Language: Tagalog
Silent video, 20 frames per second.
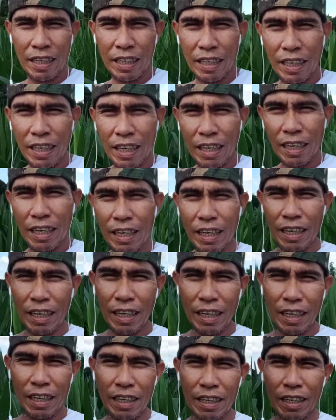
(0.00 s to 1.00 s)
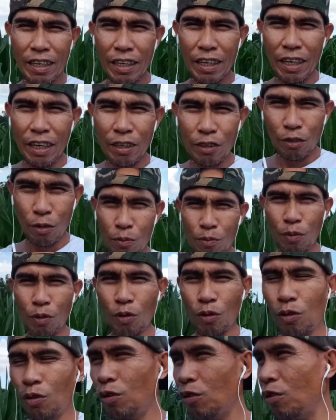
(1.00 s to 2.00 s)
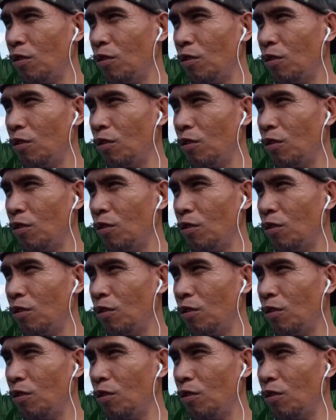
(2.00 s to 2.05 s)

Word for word: Kaya, yun po.